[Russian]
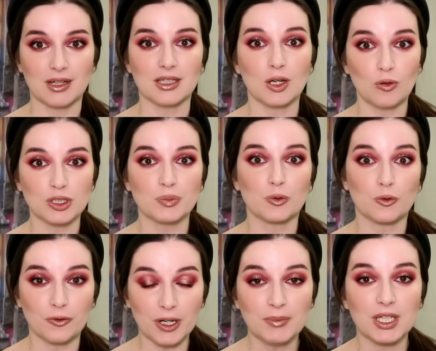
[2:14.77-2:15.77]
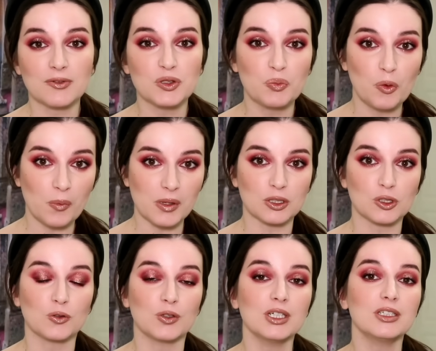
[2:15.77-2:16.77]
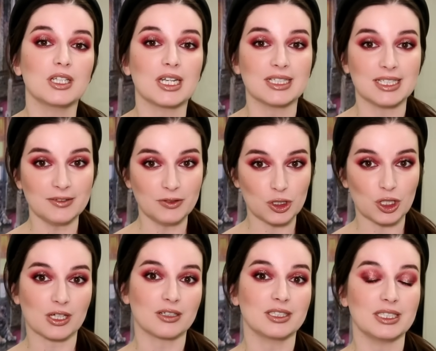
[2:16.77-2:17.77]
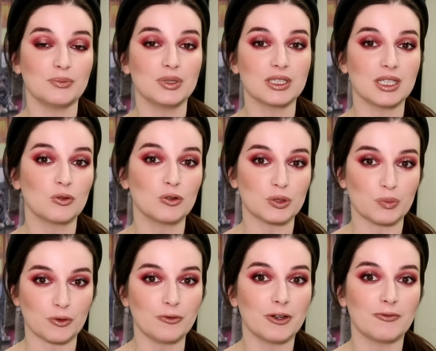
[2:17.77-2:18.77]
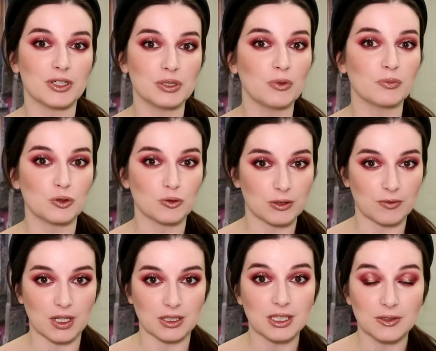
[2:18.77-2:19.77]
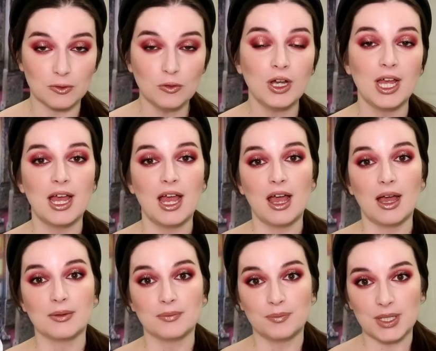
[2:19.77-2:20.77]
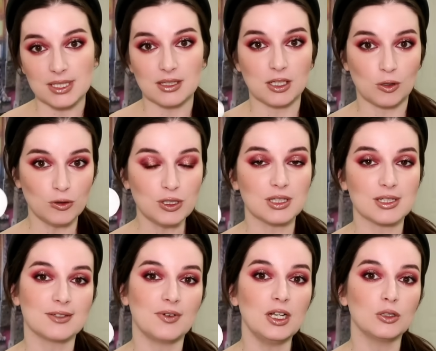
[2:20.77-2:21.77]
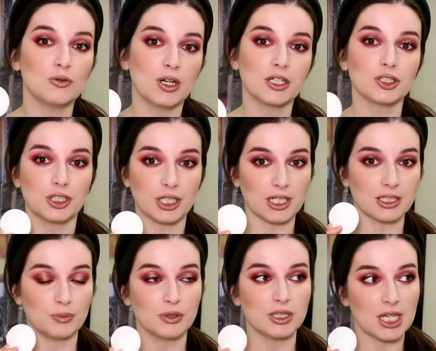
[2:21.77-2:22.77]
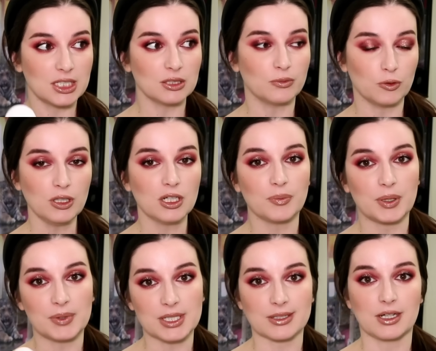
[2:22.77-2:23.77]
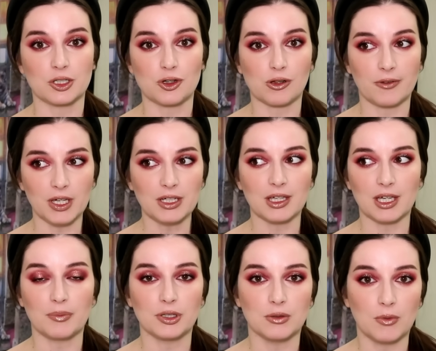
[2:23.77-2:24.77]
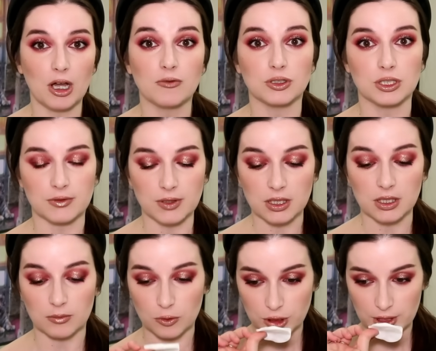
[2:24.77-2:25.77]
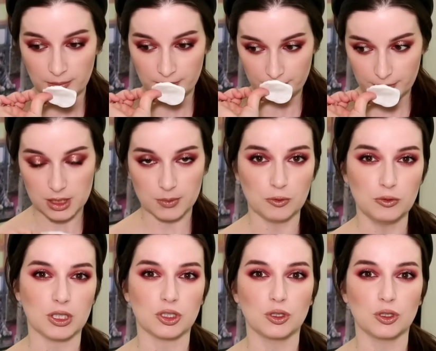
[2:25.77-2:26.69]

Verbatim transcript: Лакос парфюм, и я вспомнила, что некоторые девочки, где был лакос парфюм в восьмом чувстве рандеву, место лакоста называли Нуака Шарель. Это был не один блогер, а прям несколько человек, и я понимаю, его действительно можно спутать.